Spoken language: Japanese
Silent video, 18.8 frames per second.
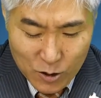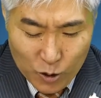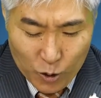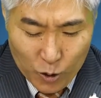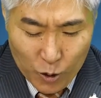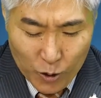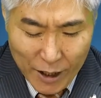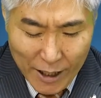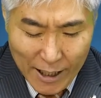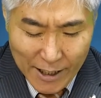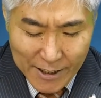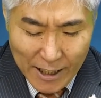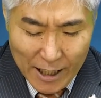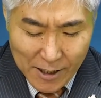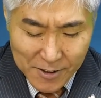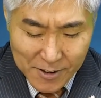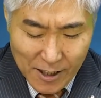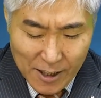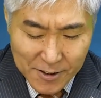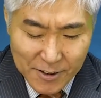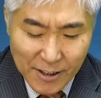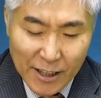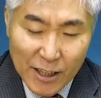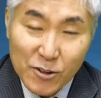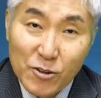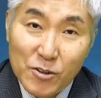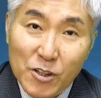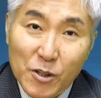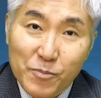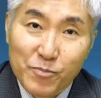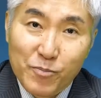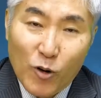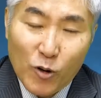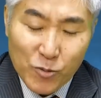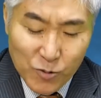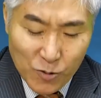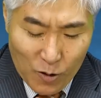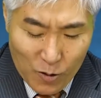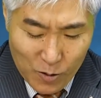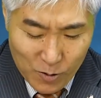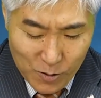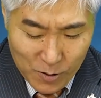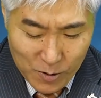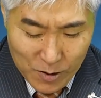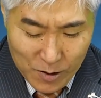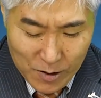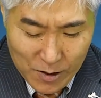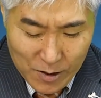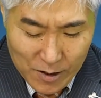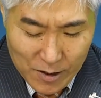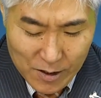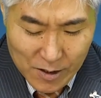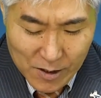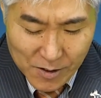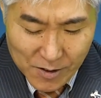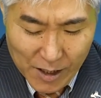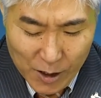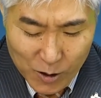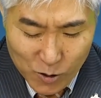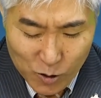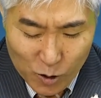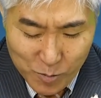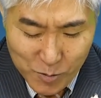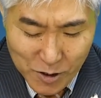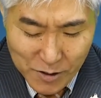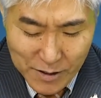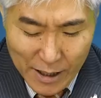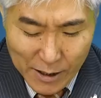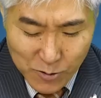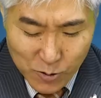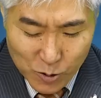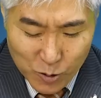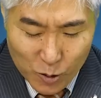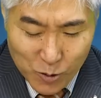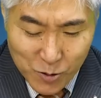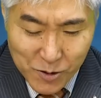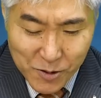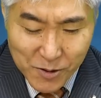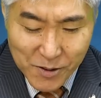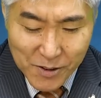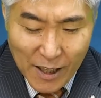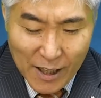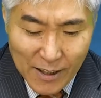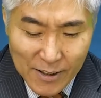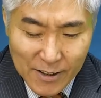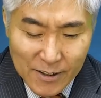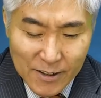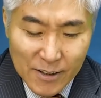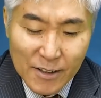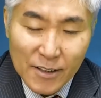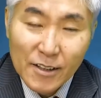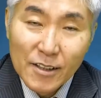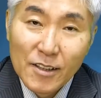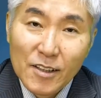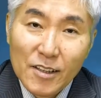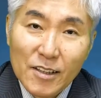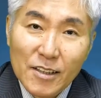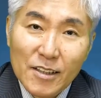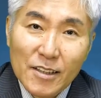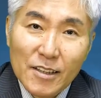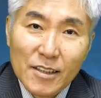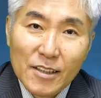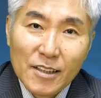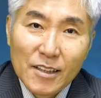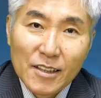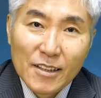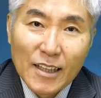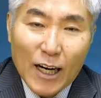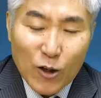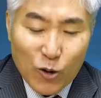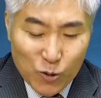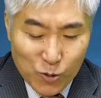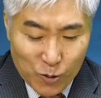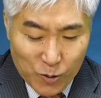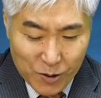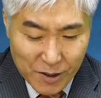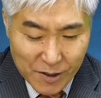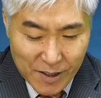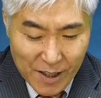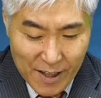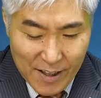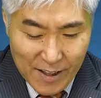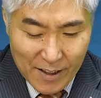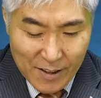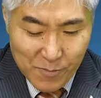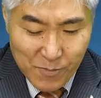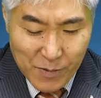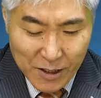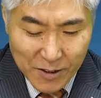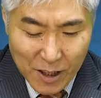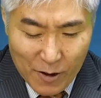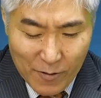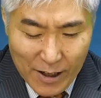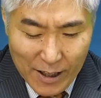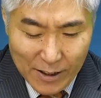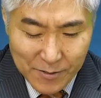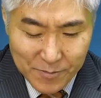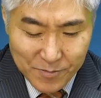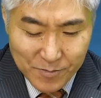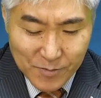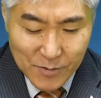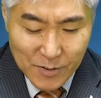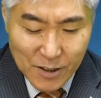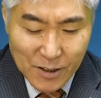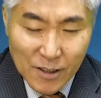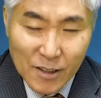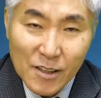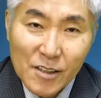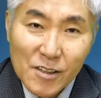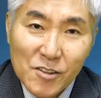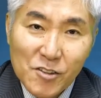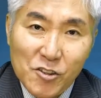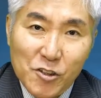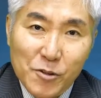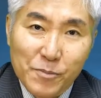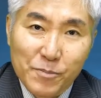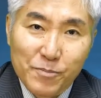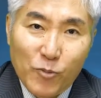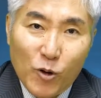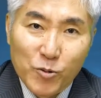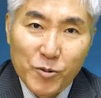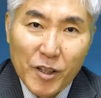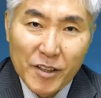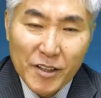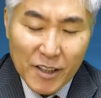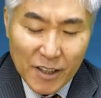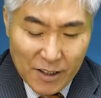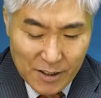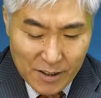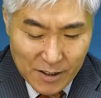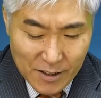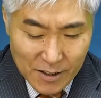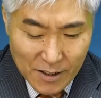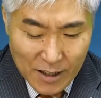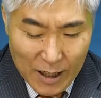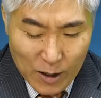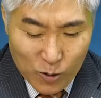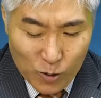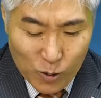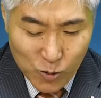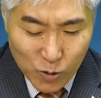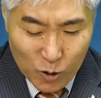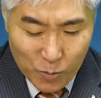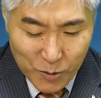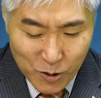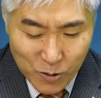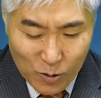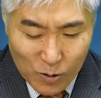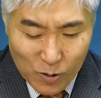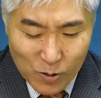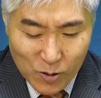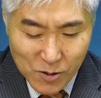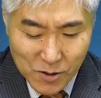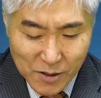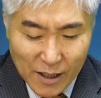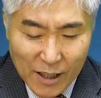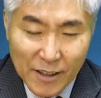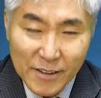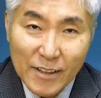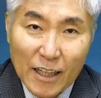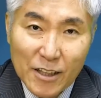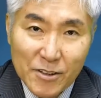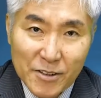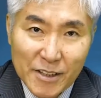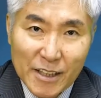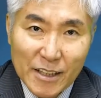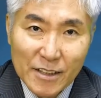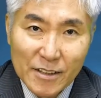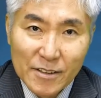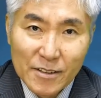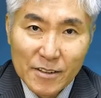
ここから逆算される日本の戦後文学の特質が過去の否定または進歩的過去のみの再確認